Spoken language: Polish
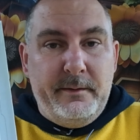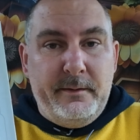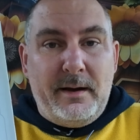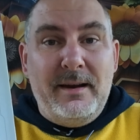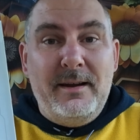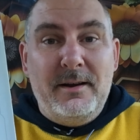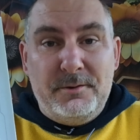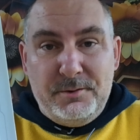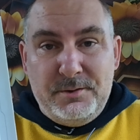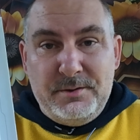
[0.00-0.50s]

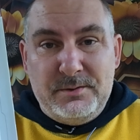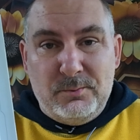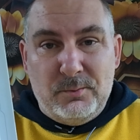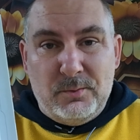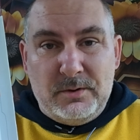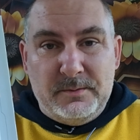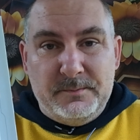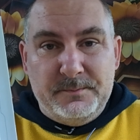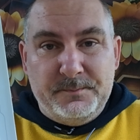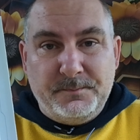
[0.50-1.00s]
ale ktoś
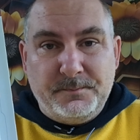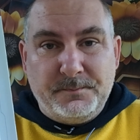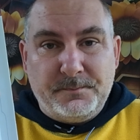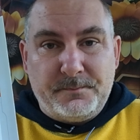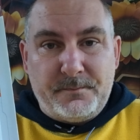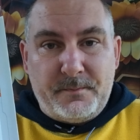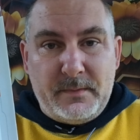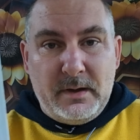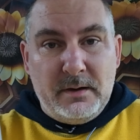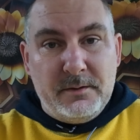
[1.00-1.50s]
stłukł.
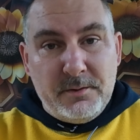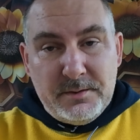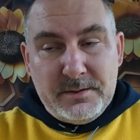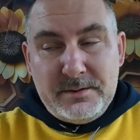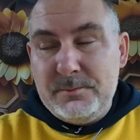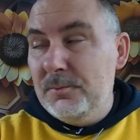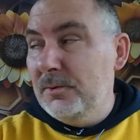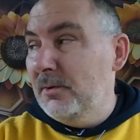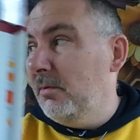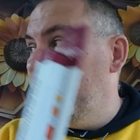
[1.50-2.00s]
Ktoś
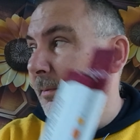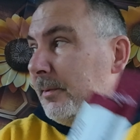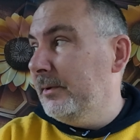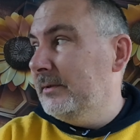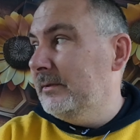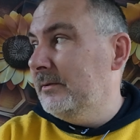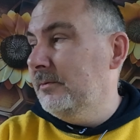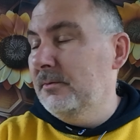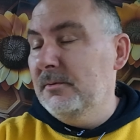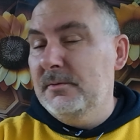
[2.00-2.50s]
stłukł po
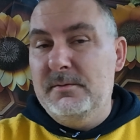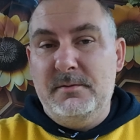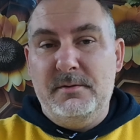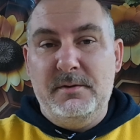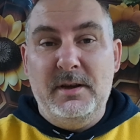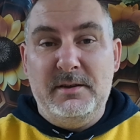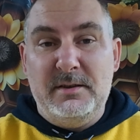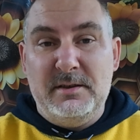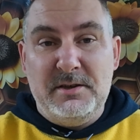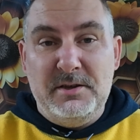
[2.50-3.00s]
prostu,
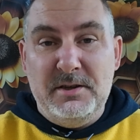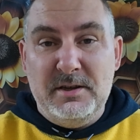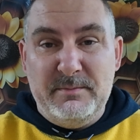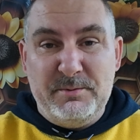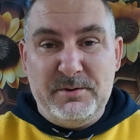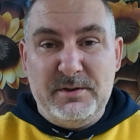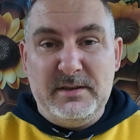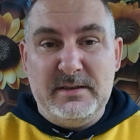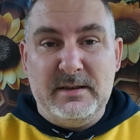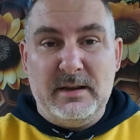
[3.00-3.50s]
nie chce się nich
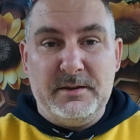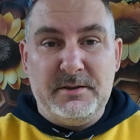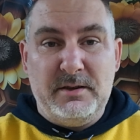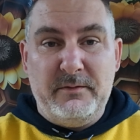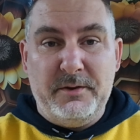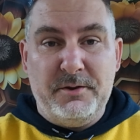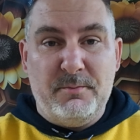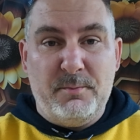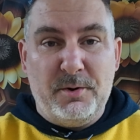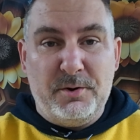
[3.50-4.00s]
przyznać, nie
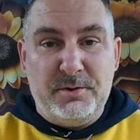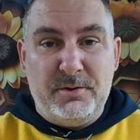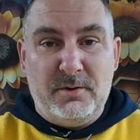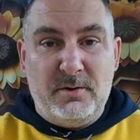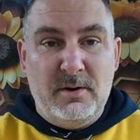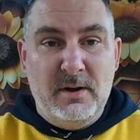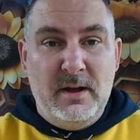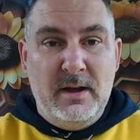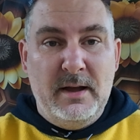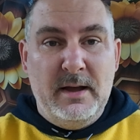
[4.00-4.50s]
wiadomo
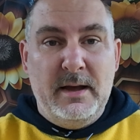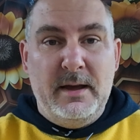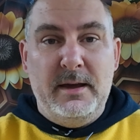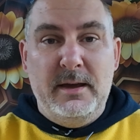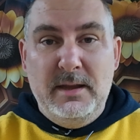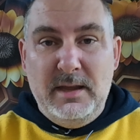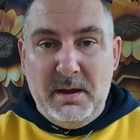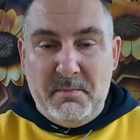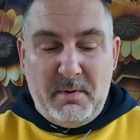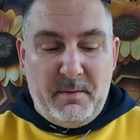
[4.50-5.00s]
kto
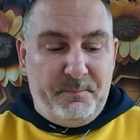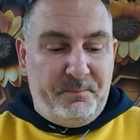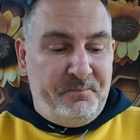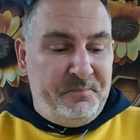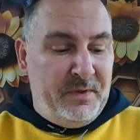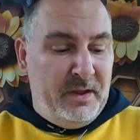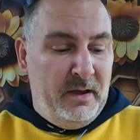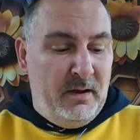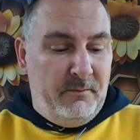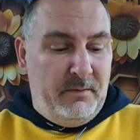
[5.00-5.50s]
i nie mam.
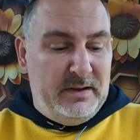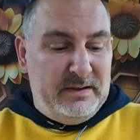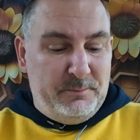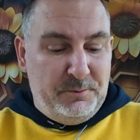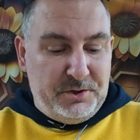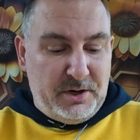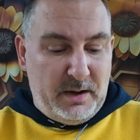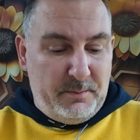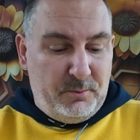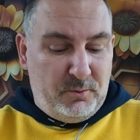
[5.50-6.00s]
Więc
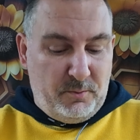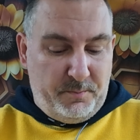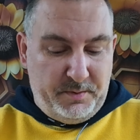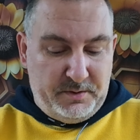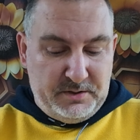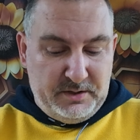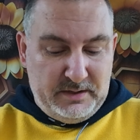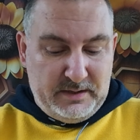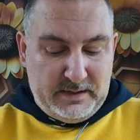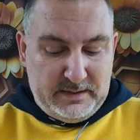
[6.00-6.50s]
musiałem
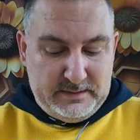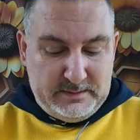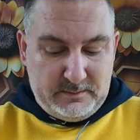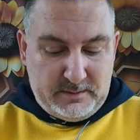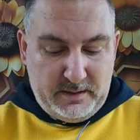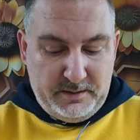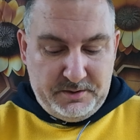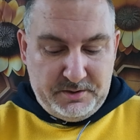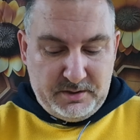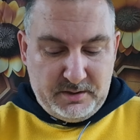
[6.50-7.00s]
kupić. I teraz
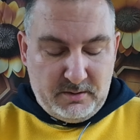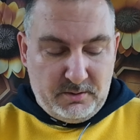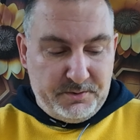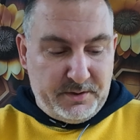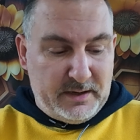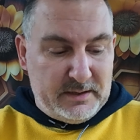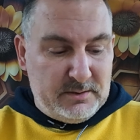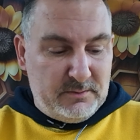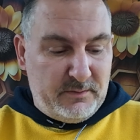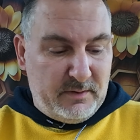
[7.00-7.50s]
słuchajcie, od
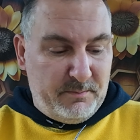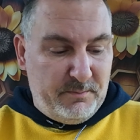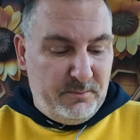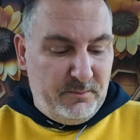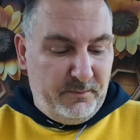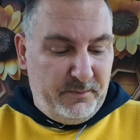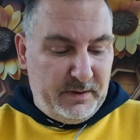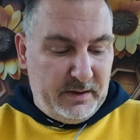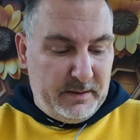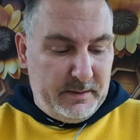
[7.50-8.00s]
razu wam
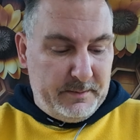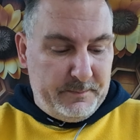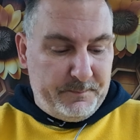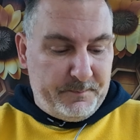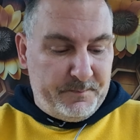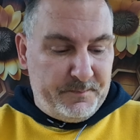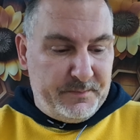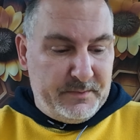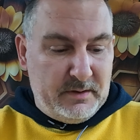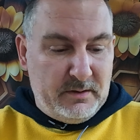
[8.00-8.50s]
mówię,
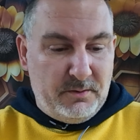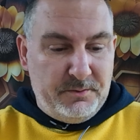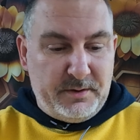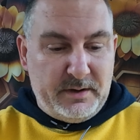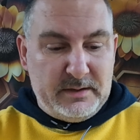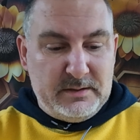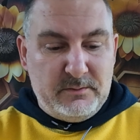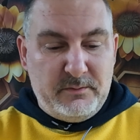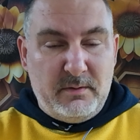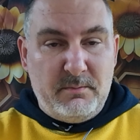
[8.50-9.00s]
mm, od
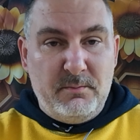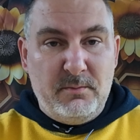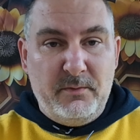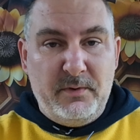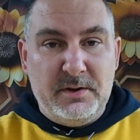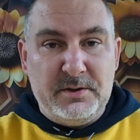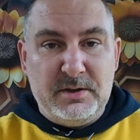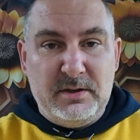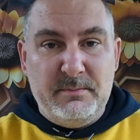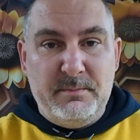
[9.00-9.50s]
razu wam
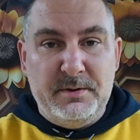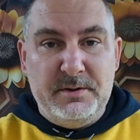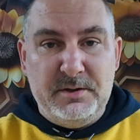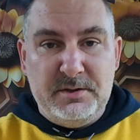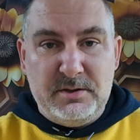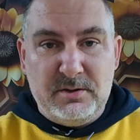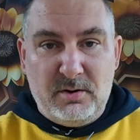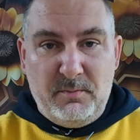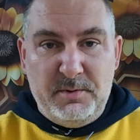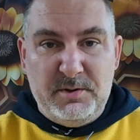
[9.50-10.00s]
mówię, jeżeli
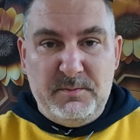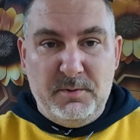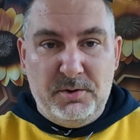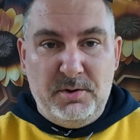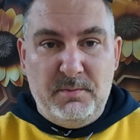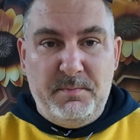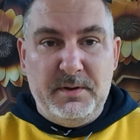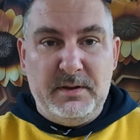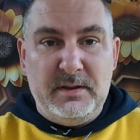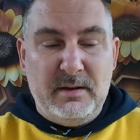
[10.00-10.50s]
będziecie robić
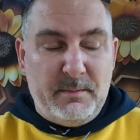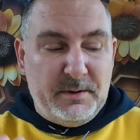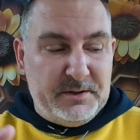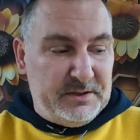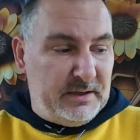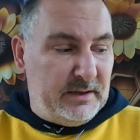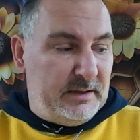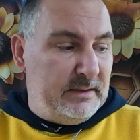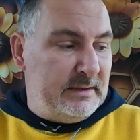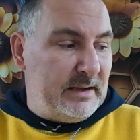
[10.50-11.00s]
miody pitne, macie
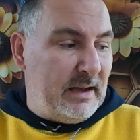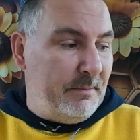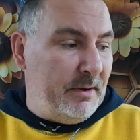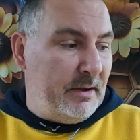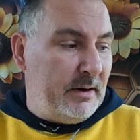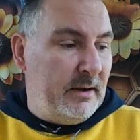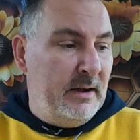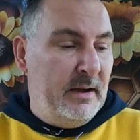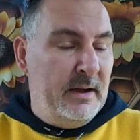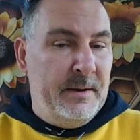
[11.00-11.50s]
taki
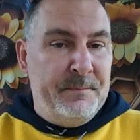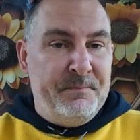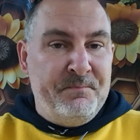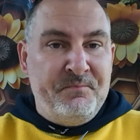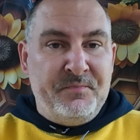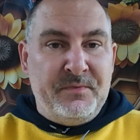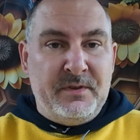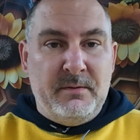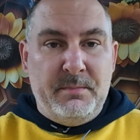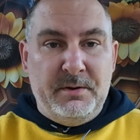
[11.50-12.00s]
zamiar,
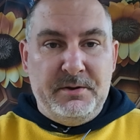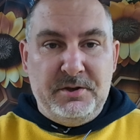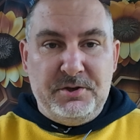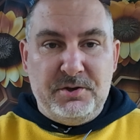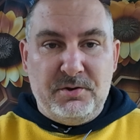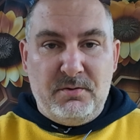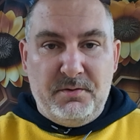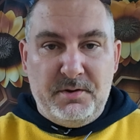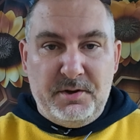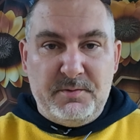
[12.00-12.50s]

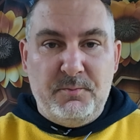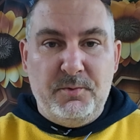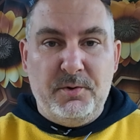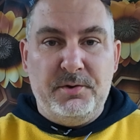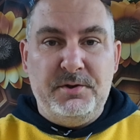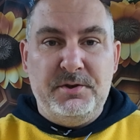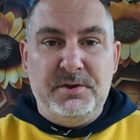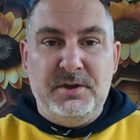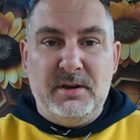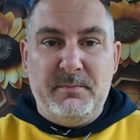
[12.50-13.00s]
będziecie oglądać mój
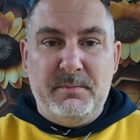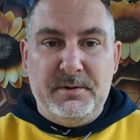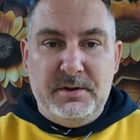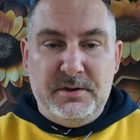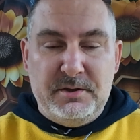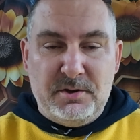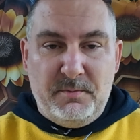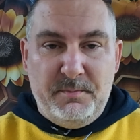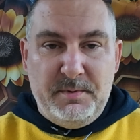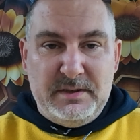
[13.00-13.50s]
odcinek,
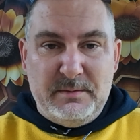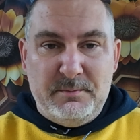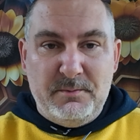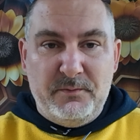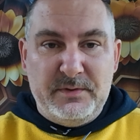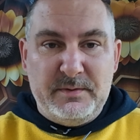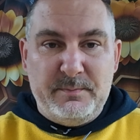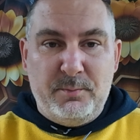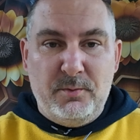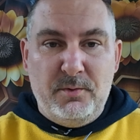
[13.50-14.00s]
będziecie robić ze mną
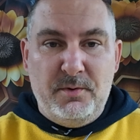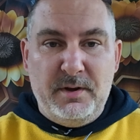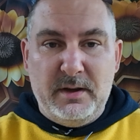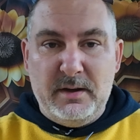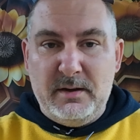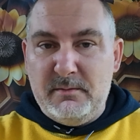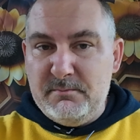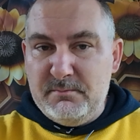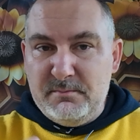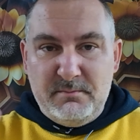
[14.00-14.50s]

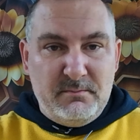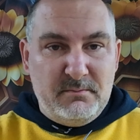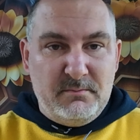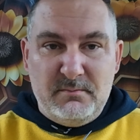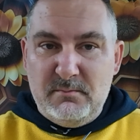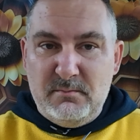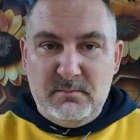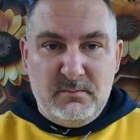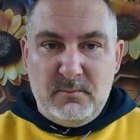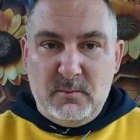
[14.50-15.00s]
wspólnie
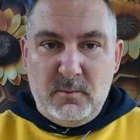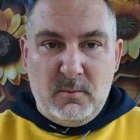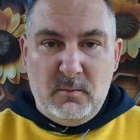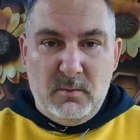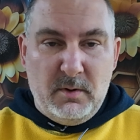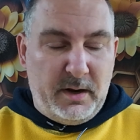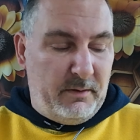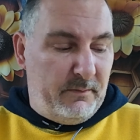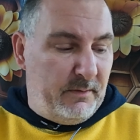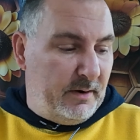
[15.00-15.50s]

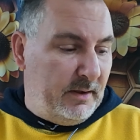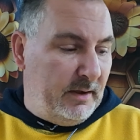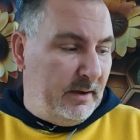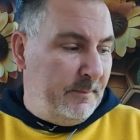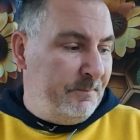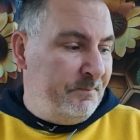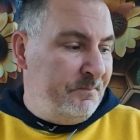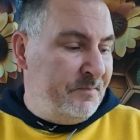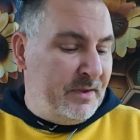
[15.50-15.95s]
whatever, nie?